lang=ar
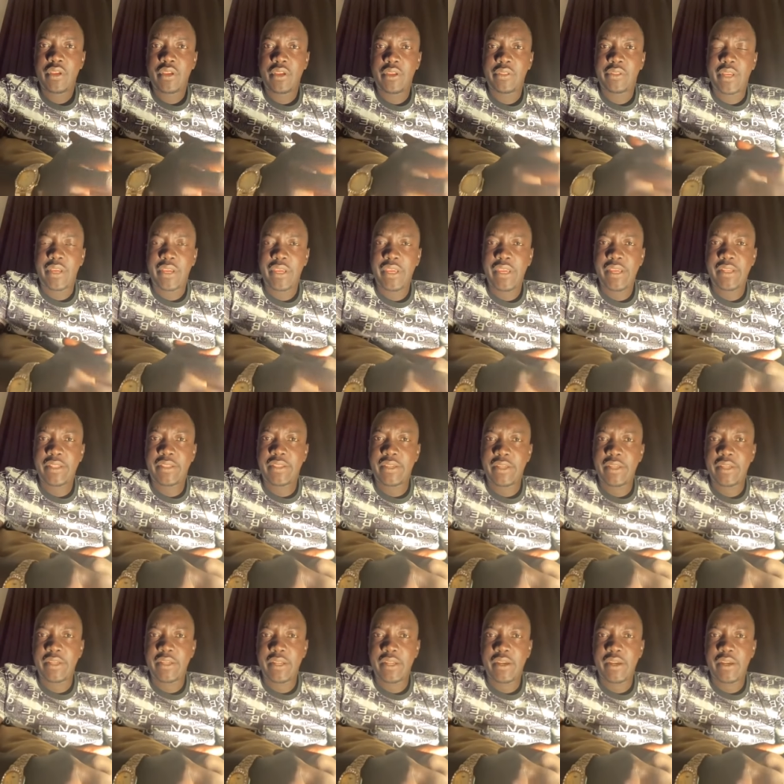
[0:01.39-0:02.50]
آه، تحية
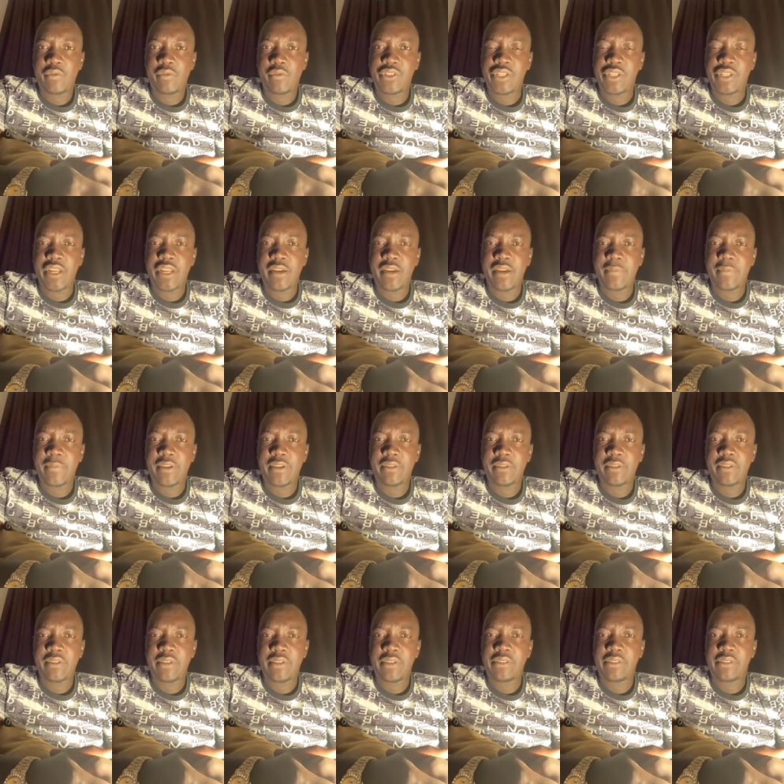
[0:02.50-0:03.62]
وسلاما
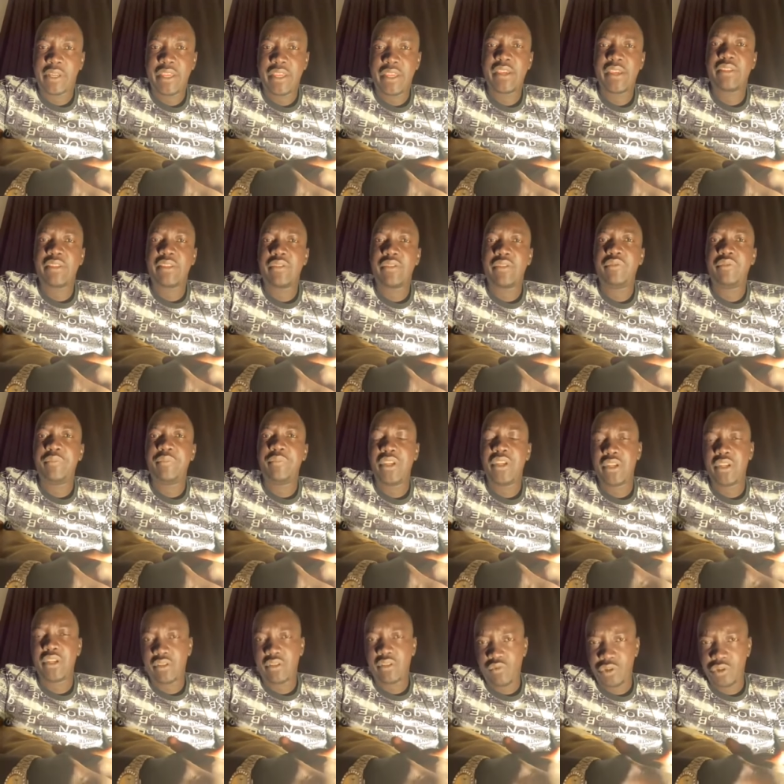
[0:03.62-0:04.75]
تحية
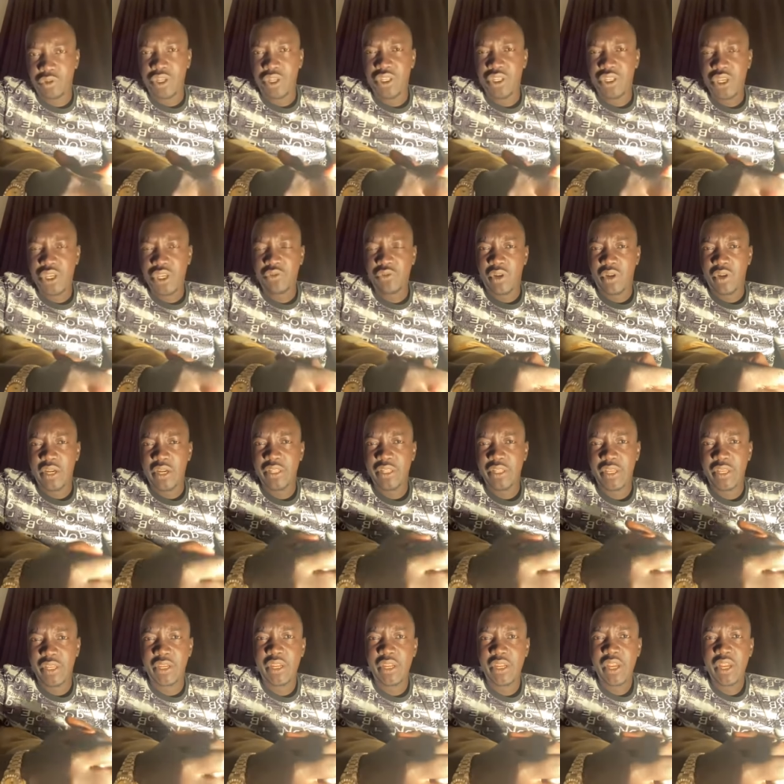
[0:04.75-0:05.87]
حب وتجديد
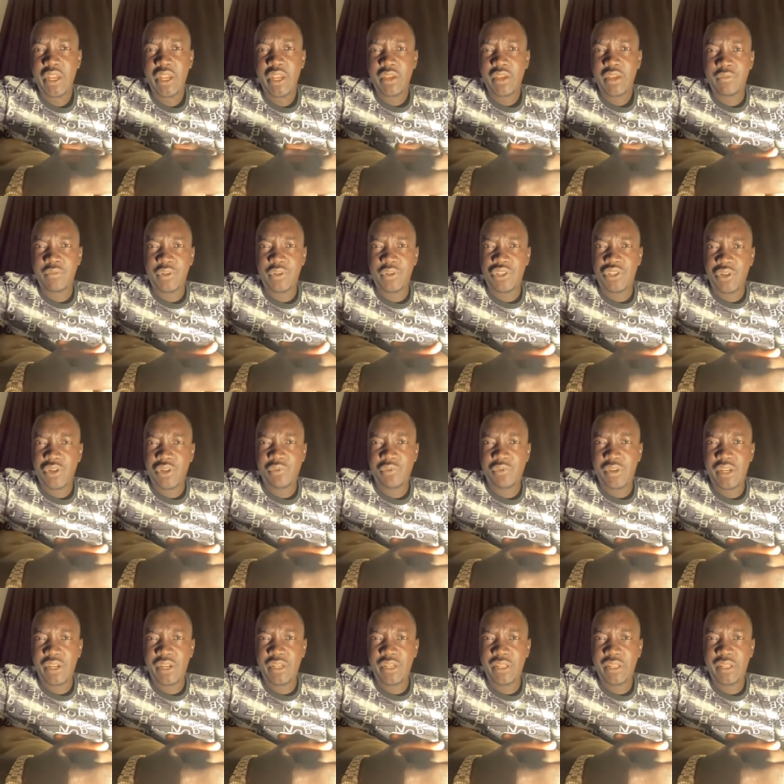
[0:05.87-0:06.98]
عهد وشوق
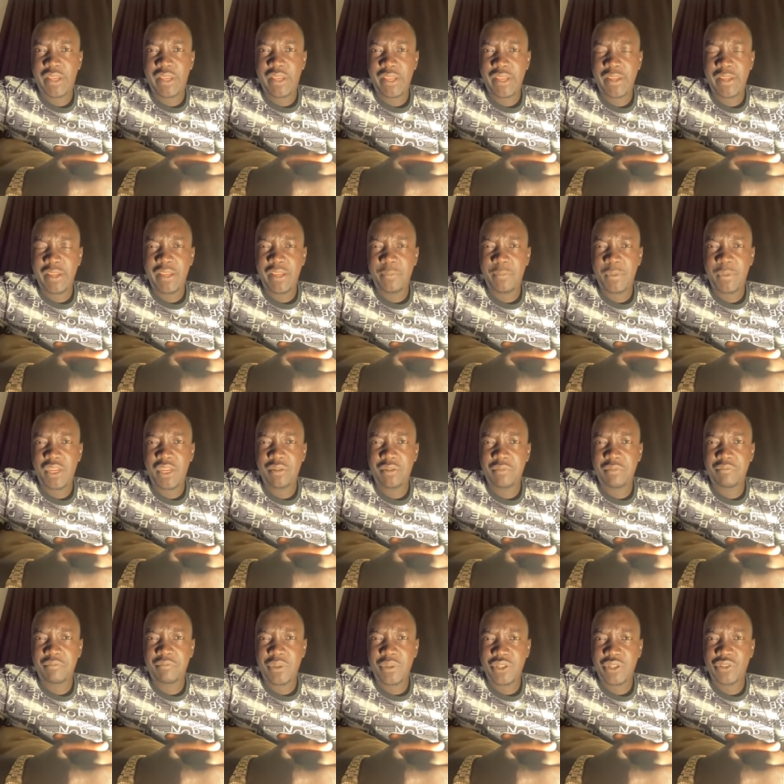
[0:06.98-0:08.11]

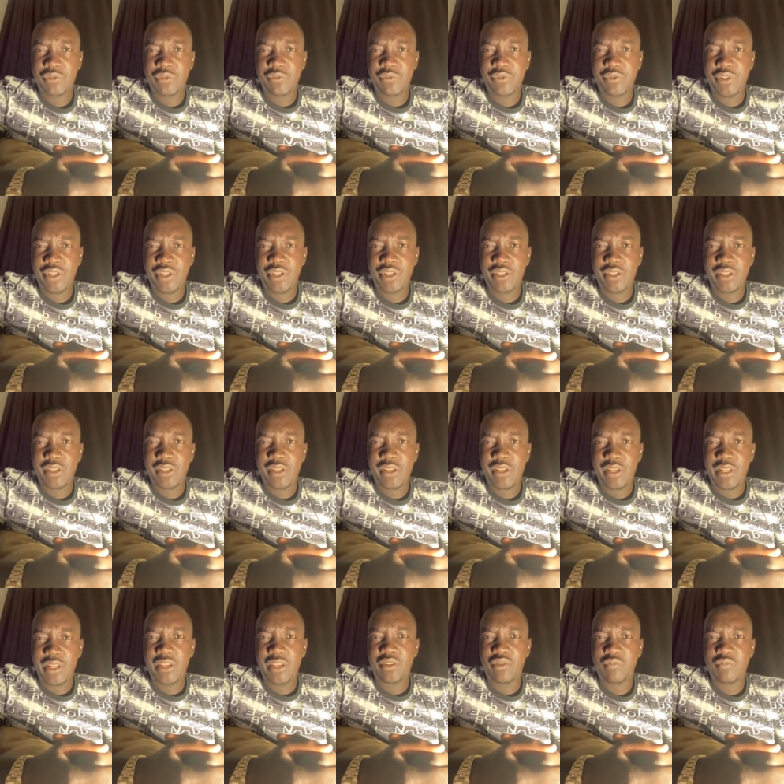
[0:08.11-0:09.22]
كريم مصون
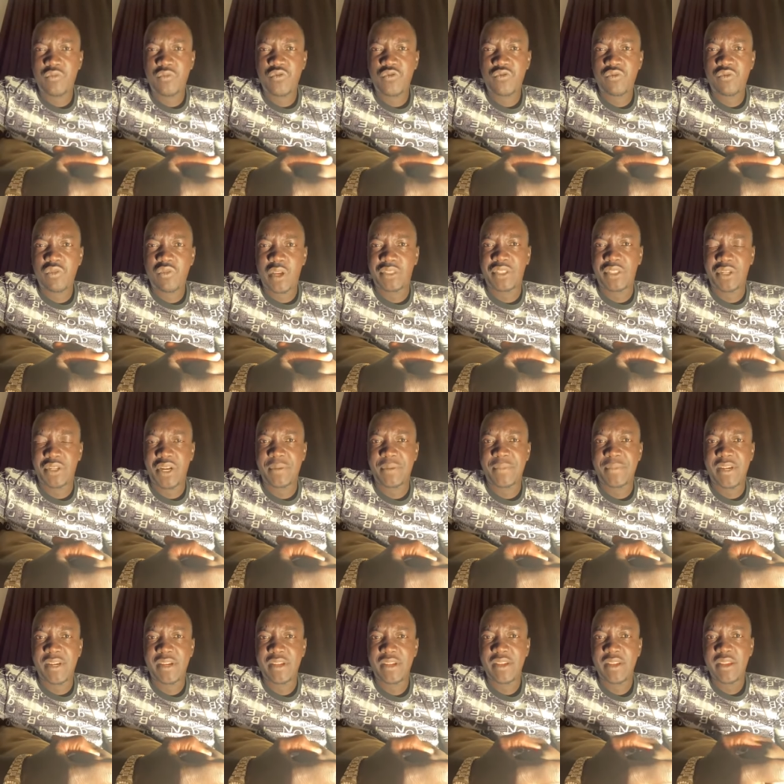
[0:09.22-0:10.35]
إليكم
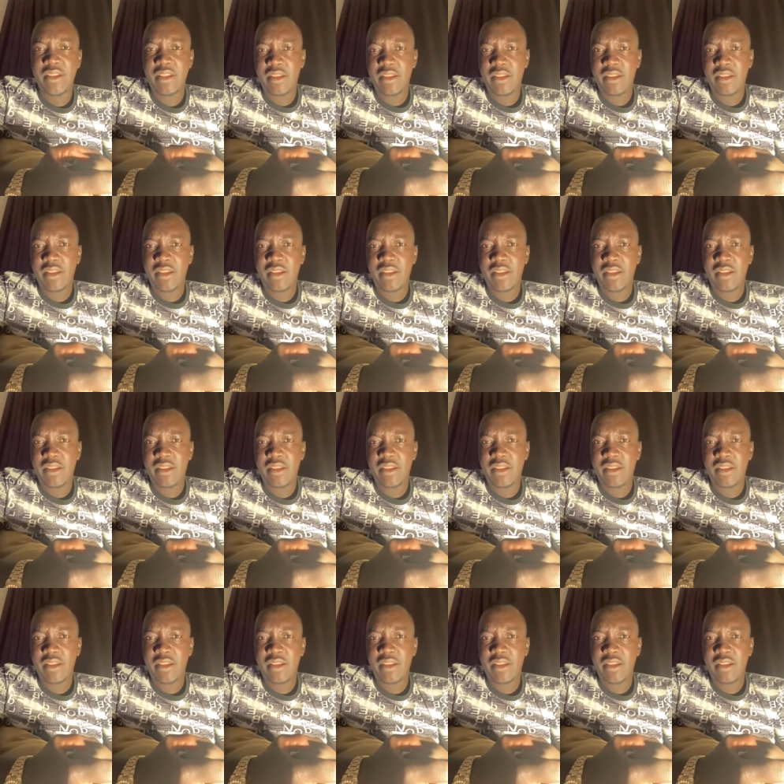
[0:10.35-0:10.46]
واحتراما